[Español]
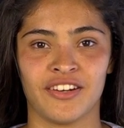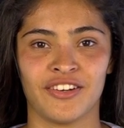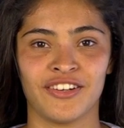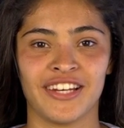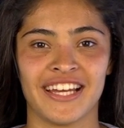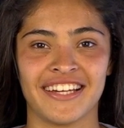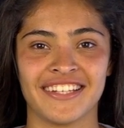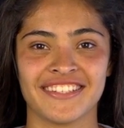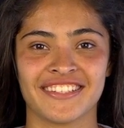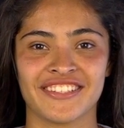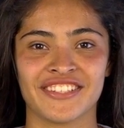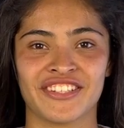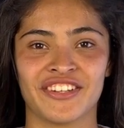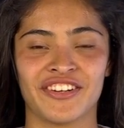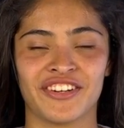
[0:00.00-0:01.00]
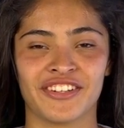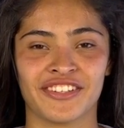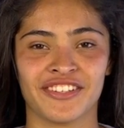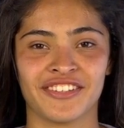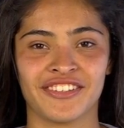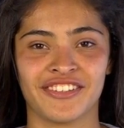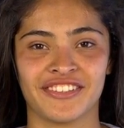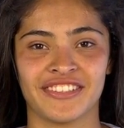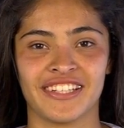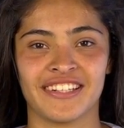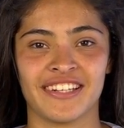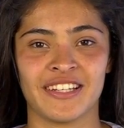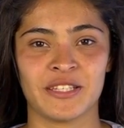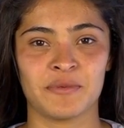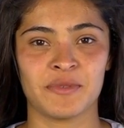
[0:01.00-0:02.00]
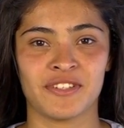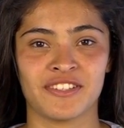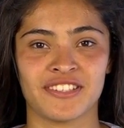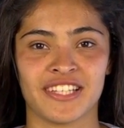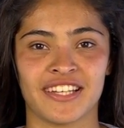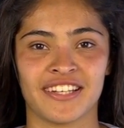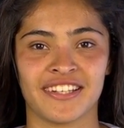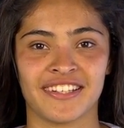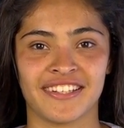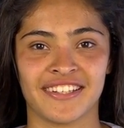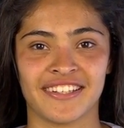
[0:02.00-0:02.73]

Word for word: Hola, esto es En Corto con Daniela Espinosa.